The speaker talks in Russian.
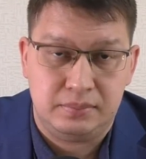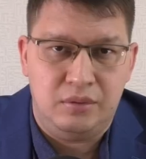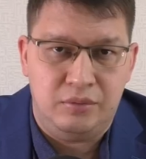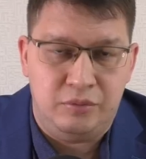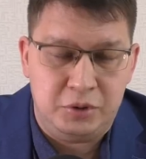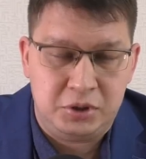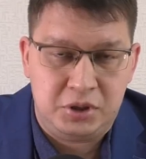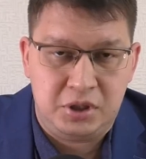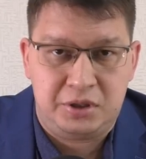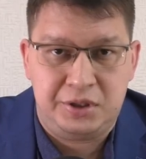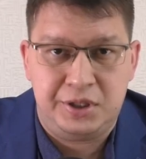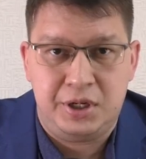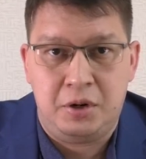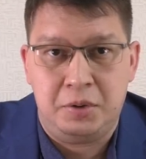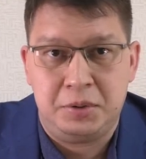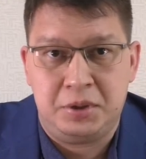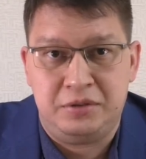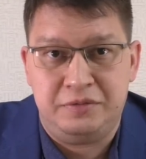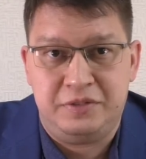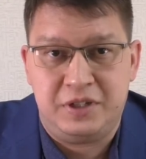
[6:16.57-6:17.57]
Вот такая
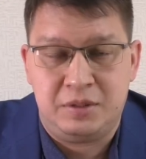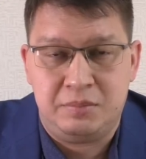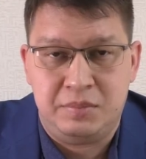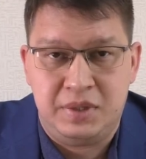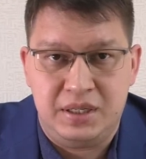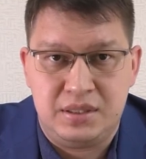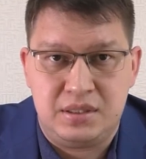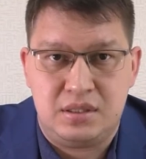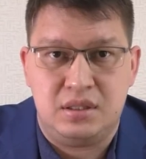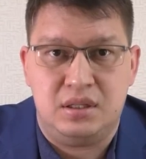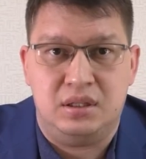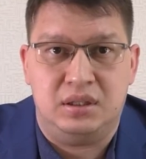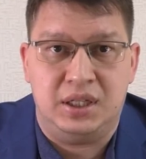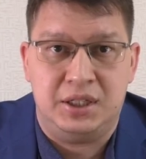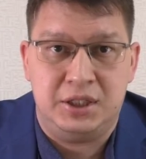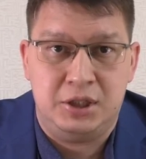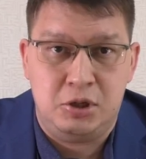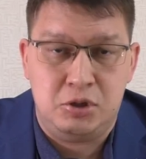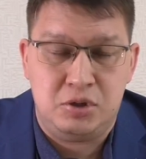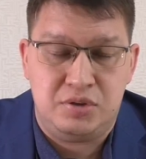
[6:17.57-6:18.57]
вот информация.
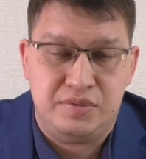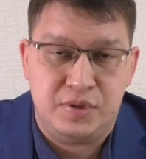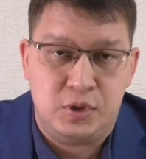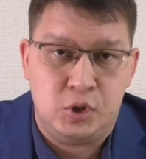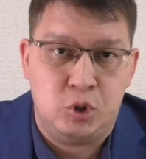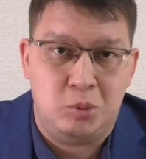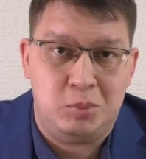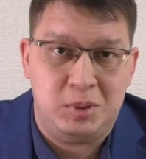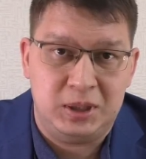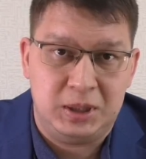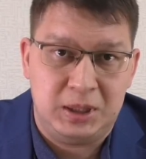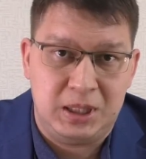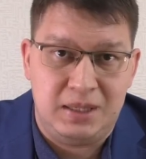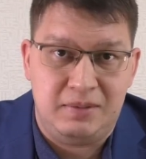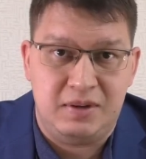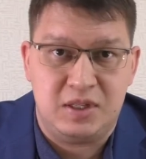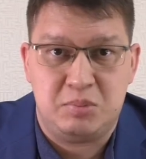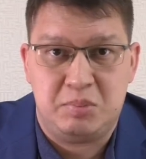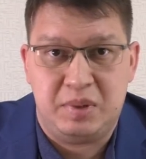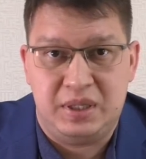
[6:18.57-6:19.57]
Надеюсь, видео было для
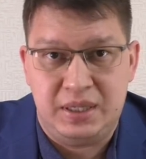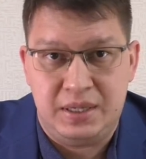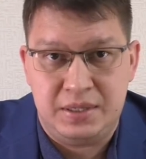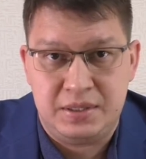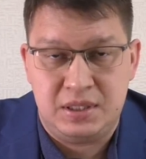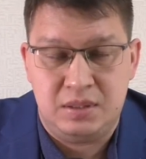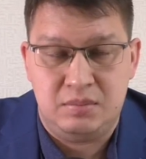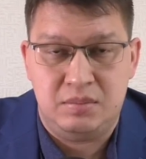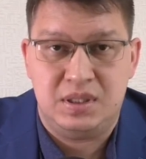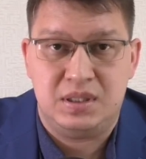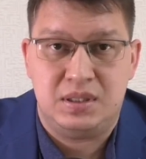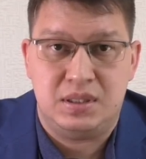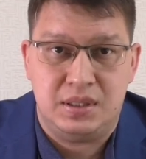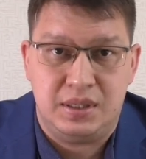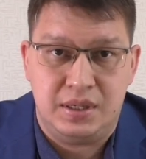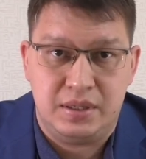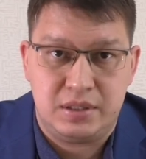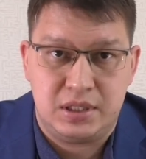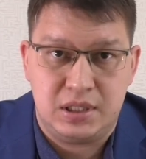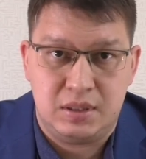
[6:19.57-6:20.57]
вас полезным,
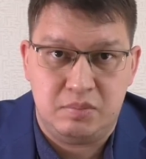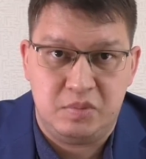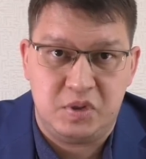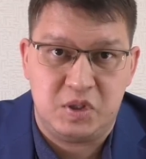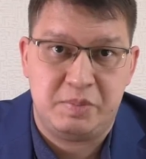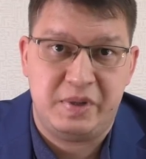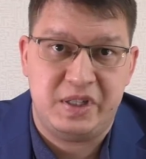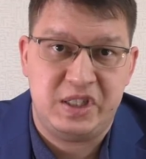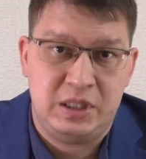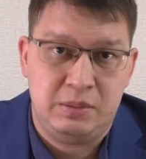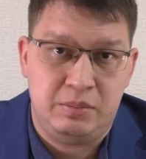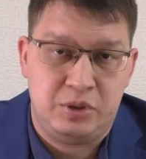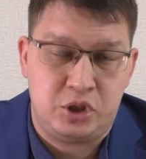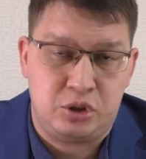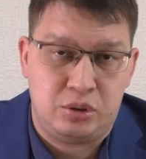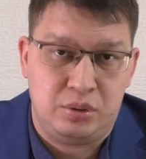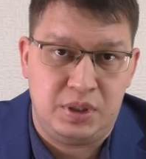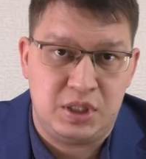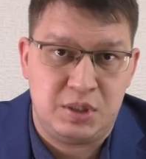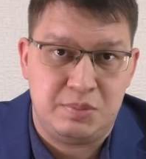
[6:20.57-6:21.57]
интересным. Спасибо,
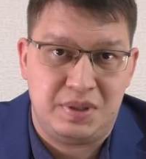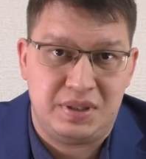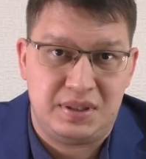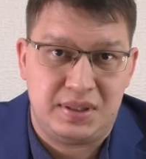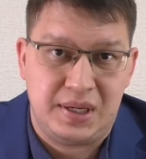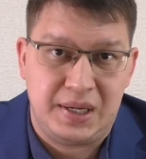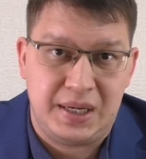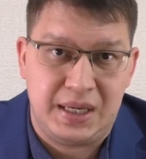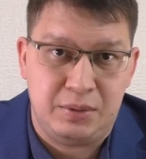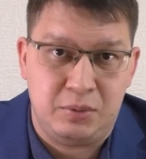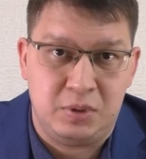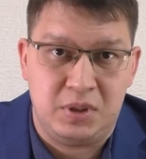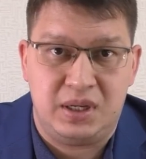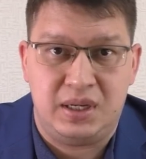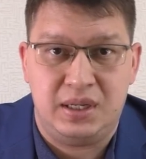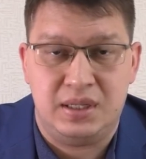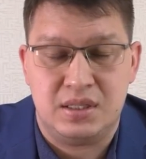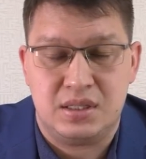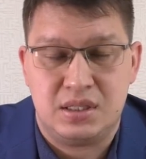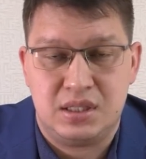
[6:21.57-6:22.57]
что досмотрели его до
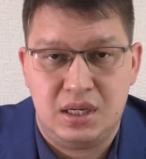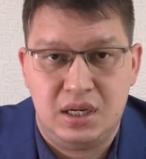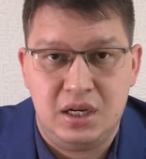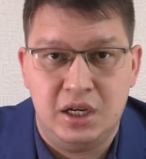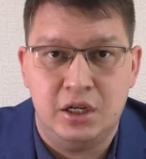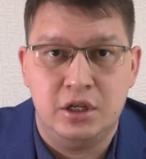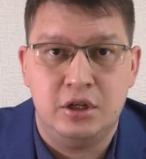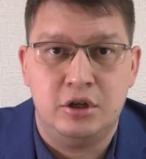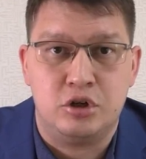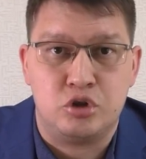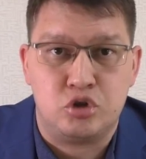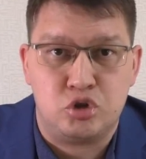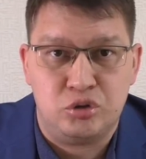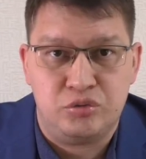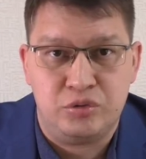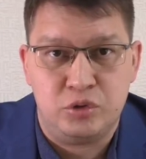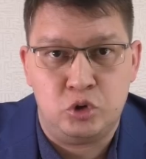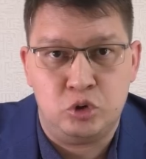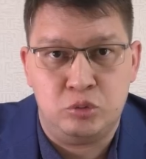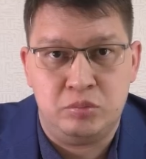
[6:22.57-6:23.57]
конца. Что
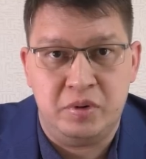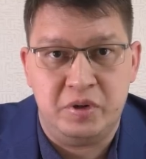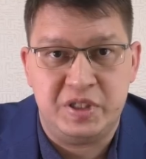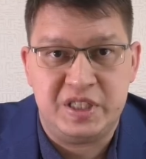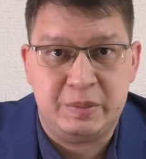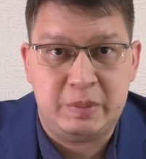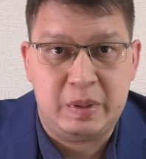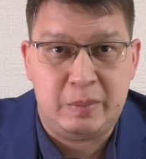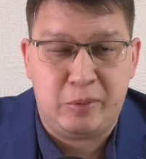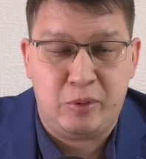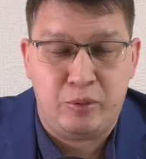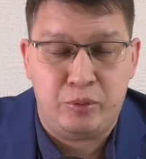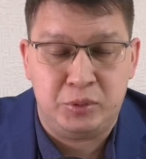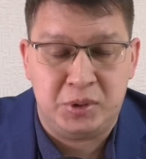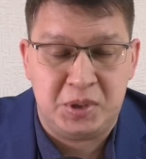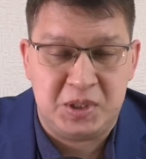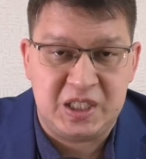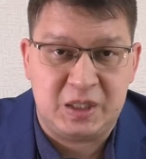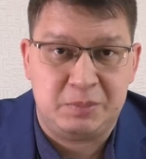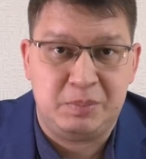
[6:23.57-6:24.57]
вы думаете по
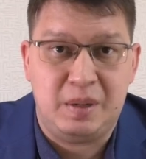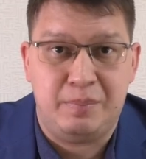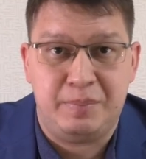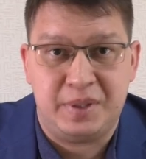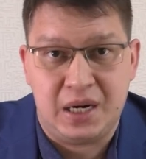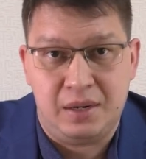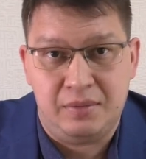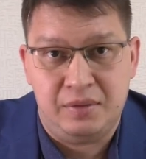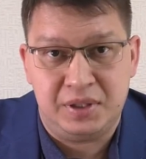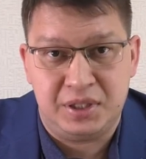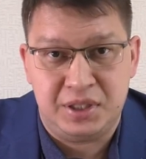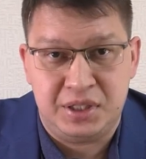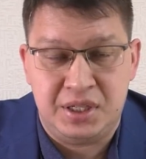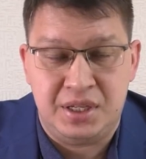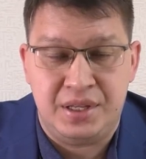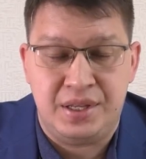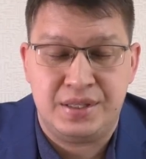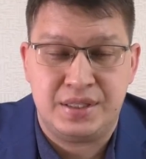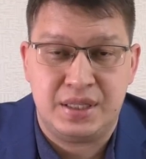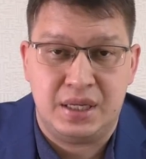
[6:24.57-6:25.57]
поводу этих поправок и
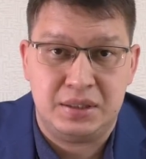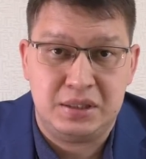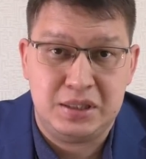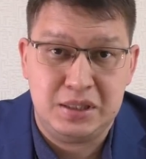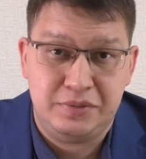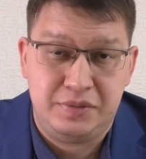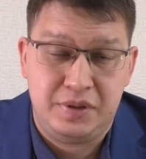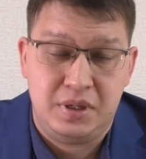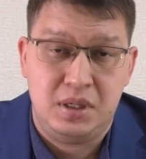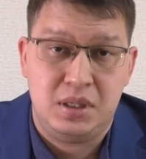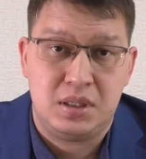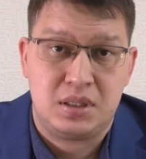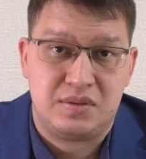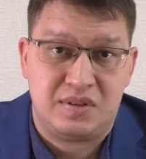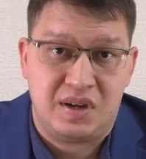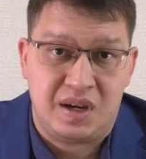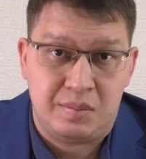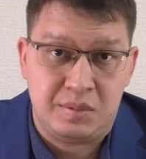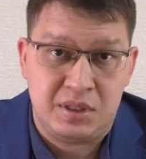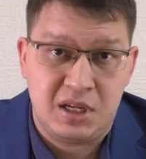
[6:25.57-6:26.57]
инициатив?
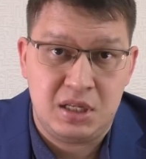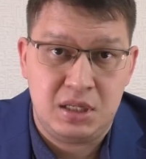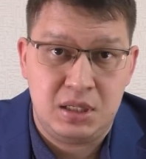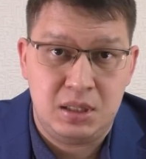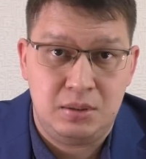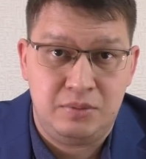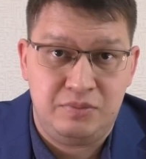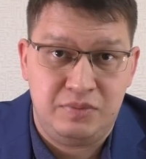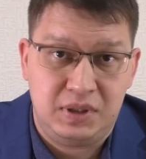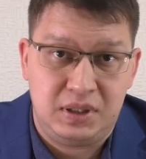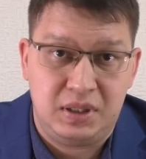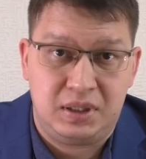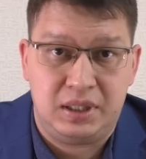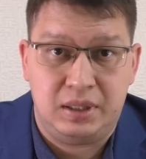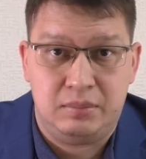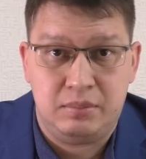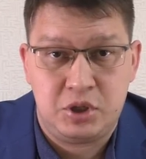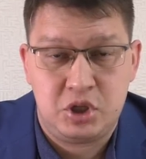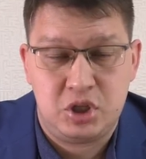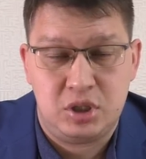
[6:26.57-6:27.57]
Свое мнение вы, как
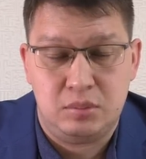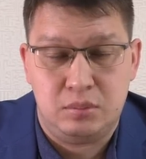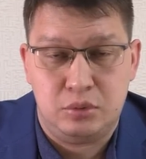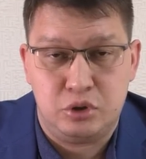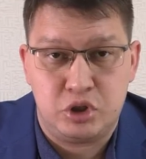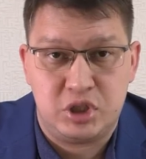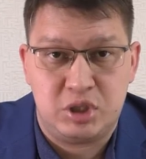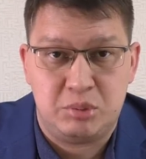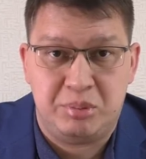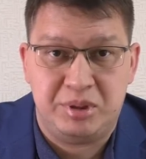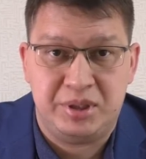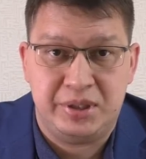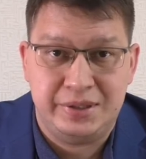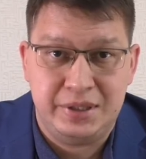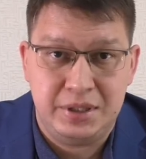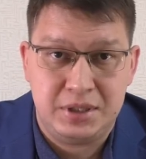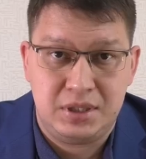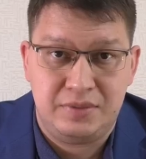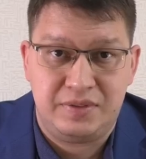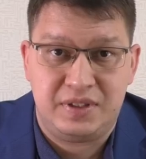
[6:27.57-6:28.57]
обычно, можете
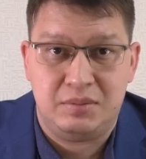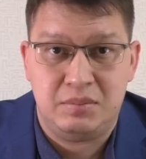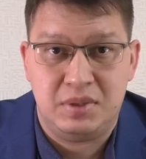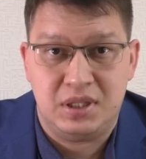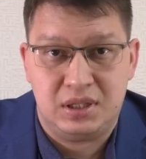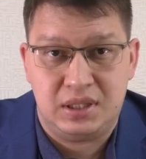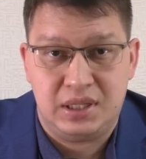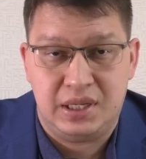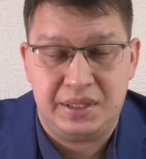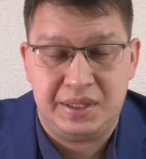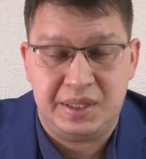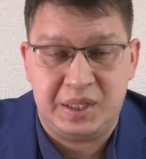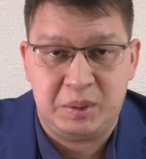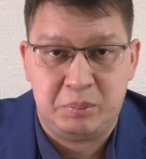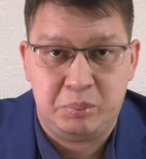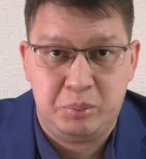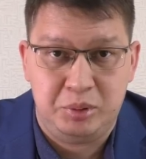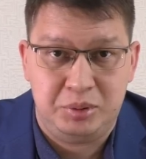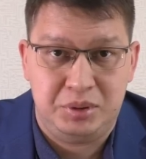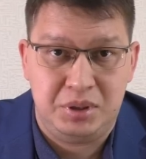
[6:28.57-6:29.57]
поделиться в комментариях
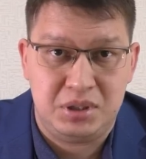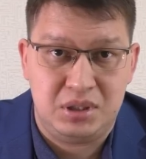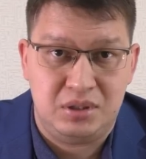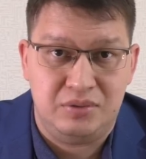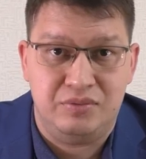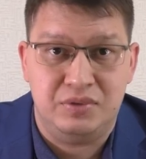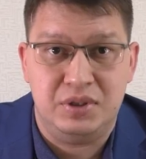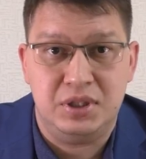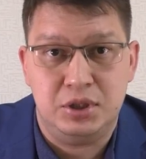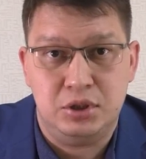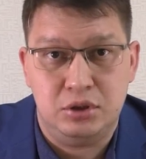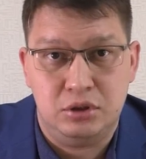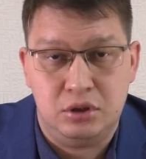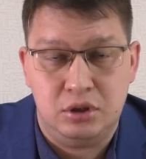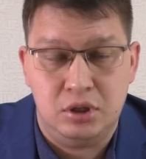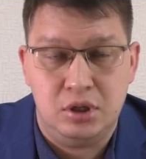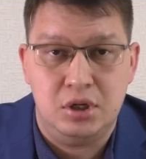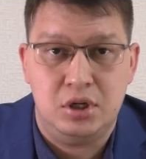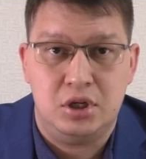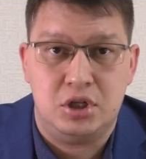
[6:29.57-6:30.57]
под этим
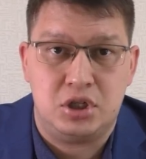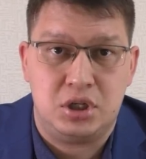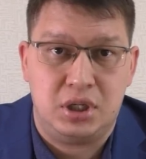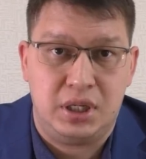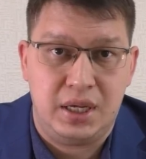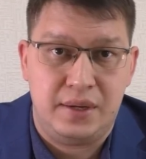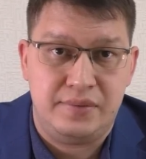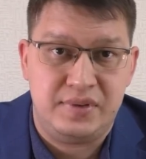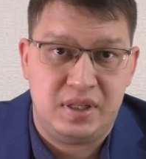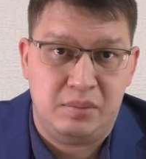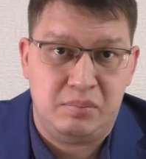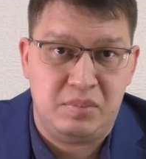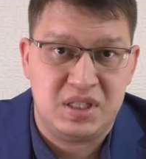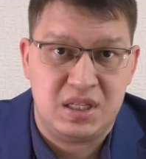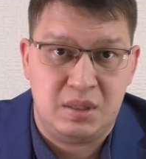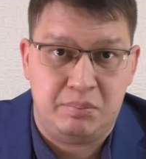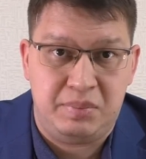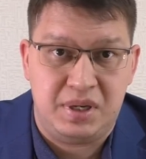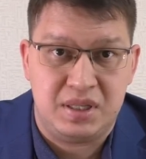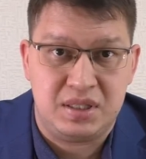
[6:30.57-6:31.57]
видео. Желаю всем
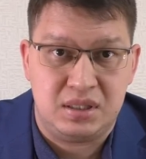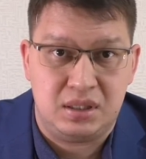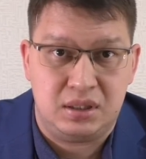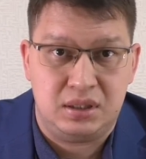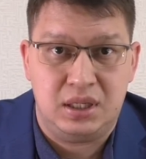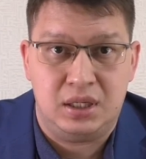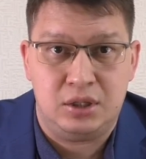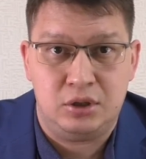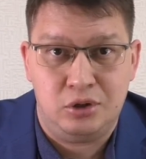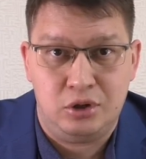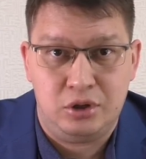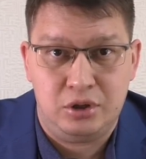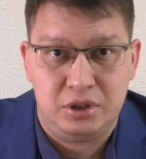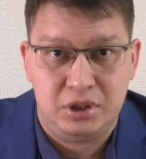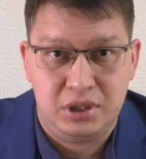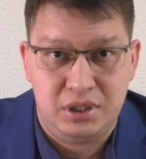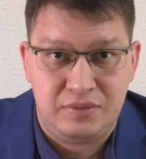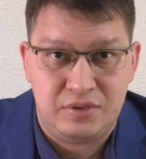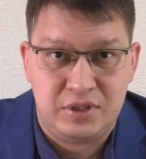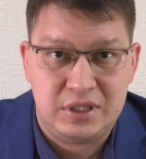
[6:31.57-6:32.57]
безопасных дорог
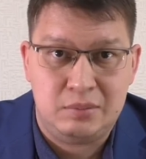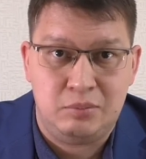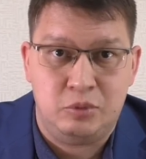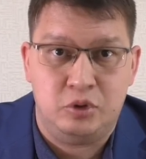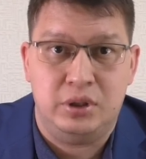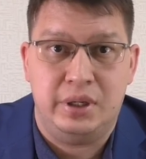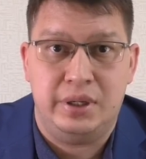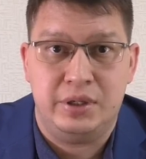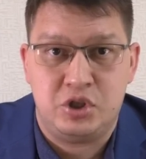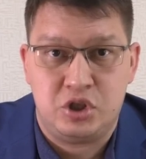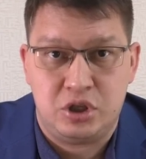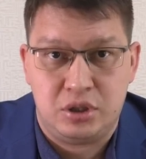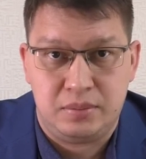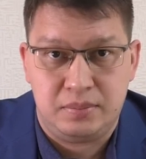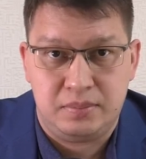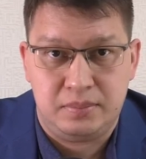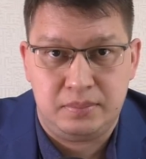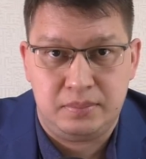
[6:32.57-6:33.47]
и всем удачи!